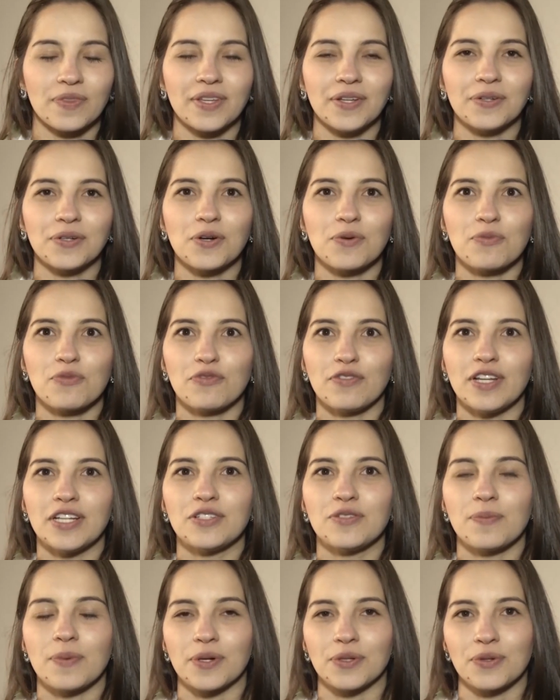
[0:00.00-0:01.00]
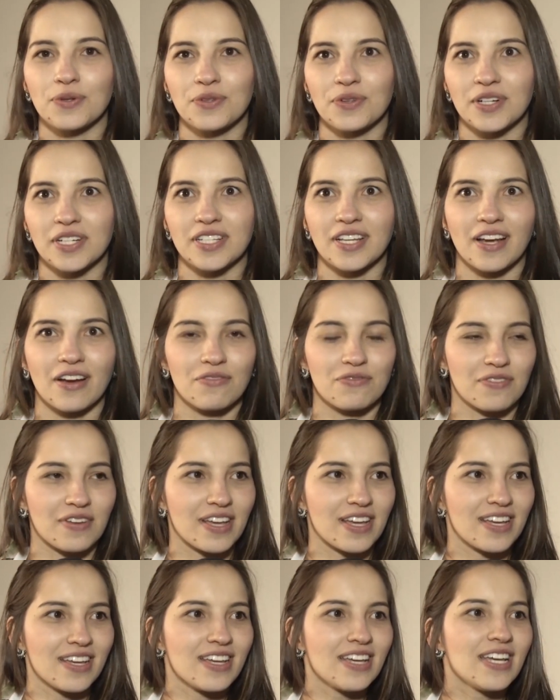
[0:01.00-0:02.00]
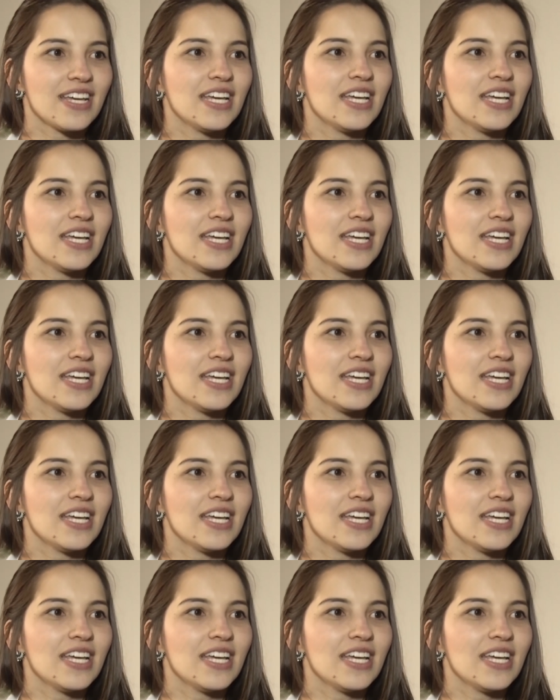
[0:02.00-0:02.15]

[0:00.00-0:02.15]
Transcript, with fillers: Eu, como filha de produtora de café,